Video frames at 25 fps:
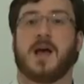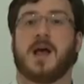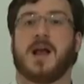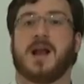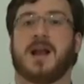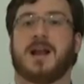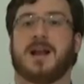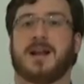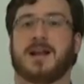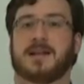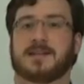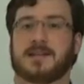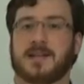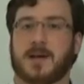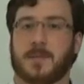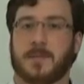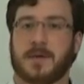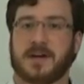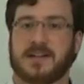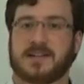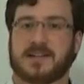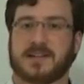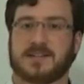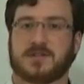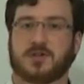
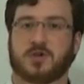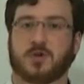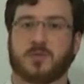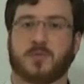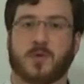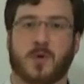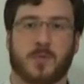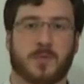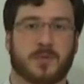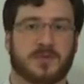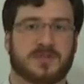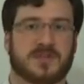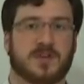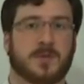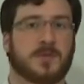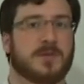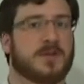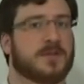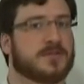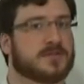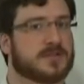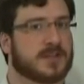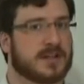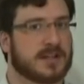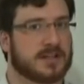L'interprétation proposée en
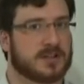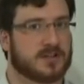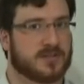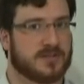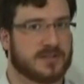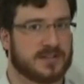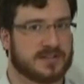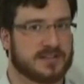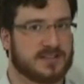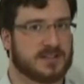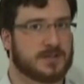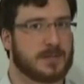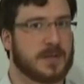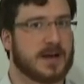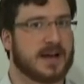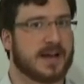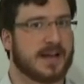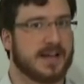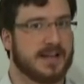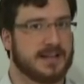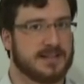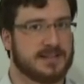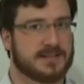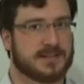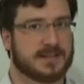1990 par
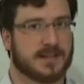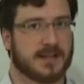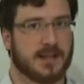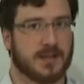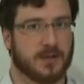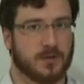Ellis et